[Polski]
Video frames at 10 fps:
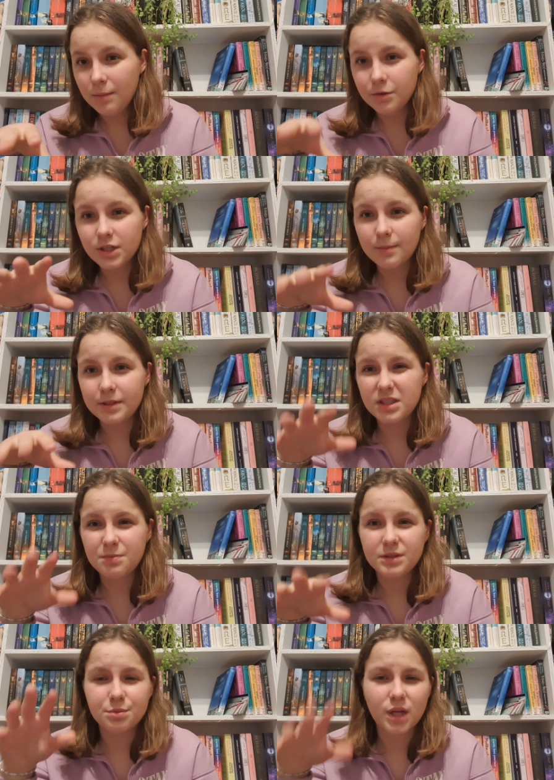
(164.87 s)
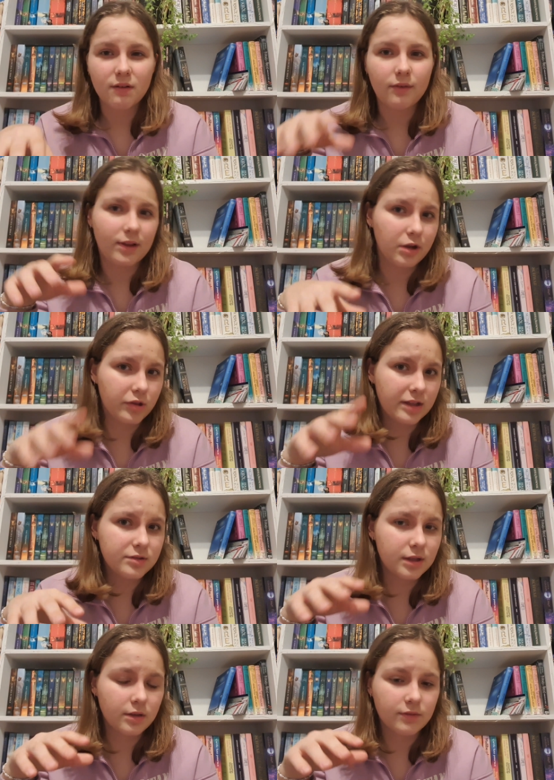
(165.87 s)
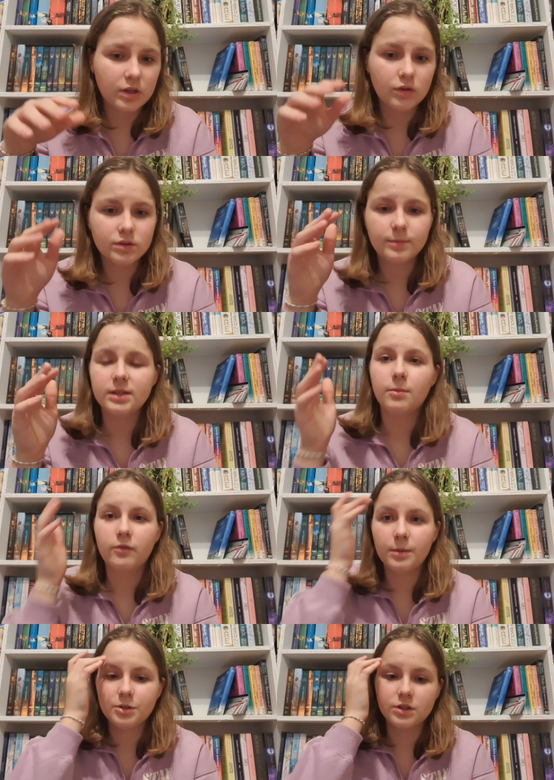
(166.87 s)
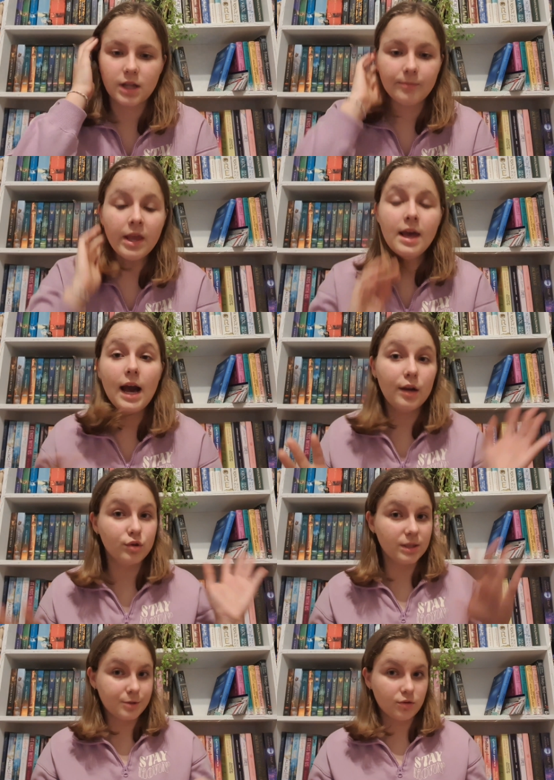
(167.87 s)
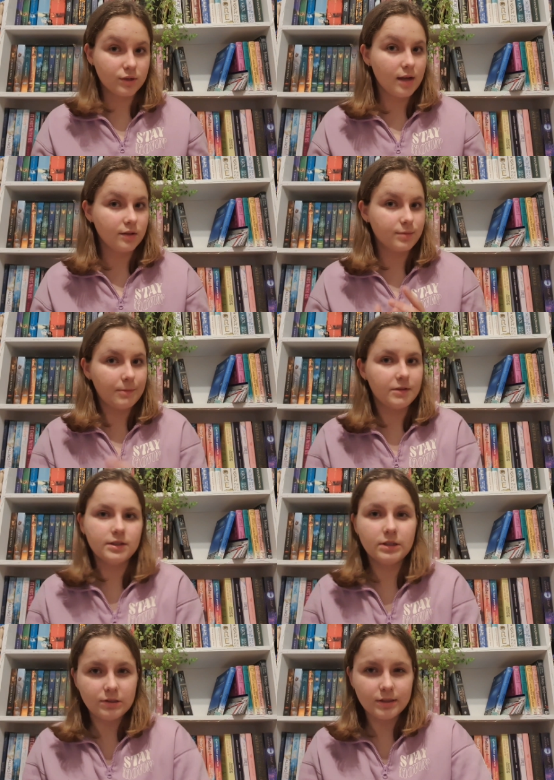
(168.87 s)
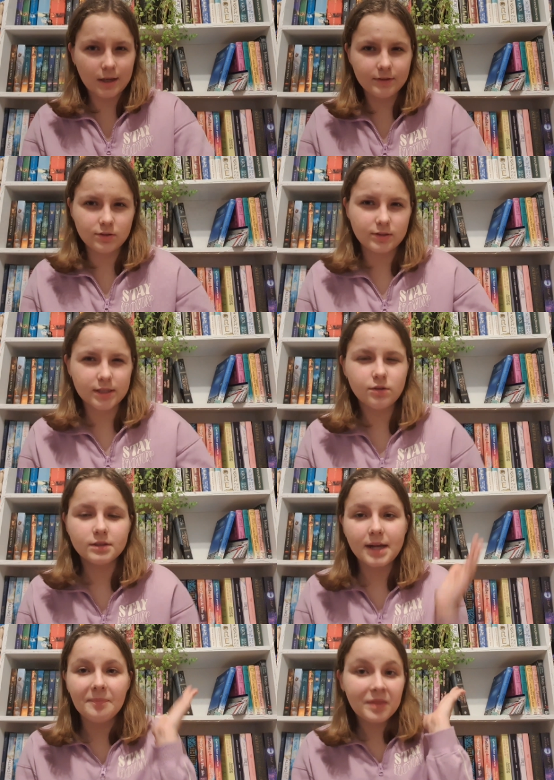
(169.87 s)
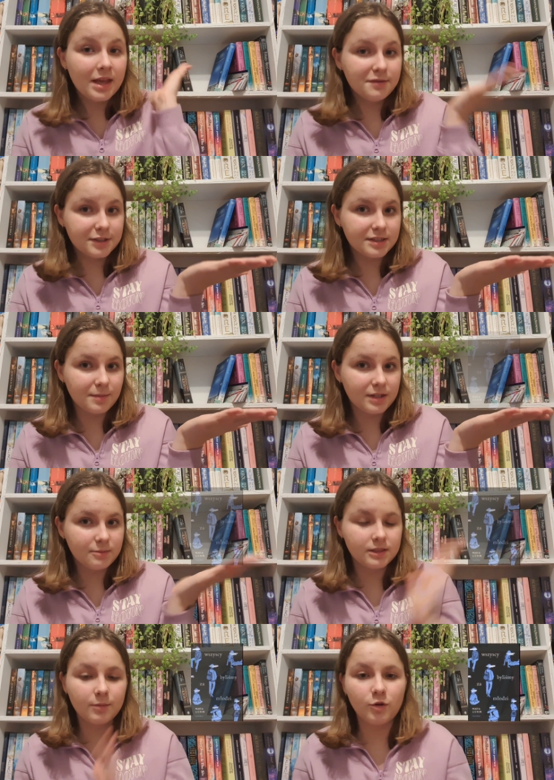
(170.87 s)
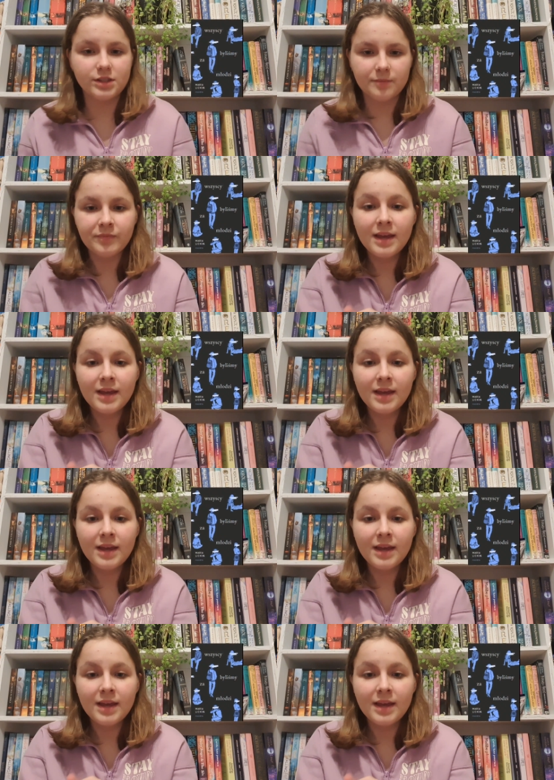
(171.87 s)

Może jak będzie przerwa wielkanocna, to wtedy ją sobie zamówię i przeczytam. Ale już nie przedłużając, bo pewnie jesteście ciekawi, co to za książka. Wszyscy byliśmy za młodzi.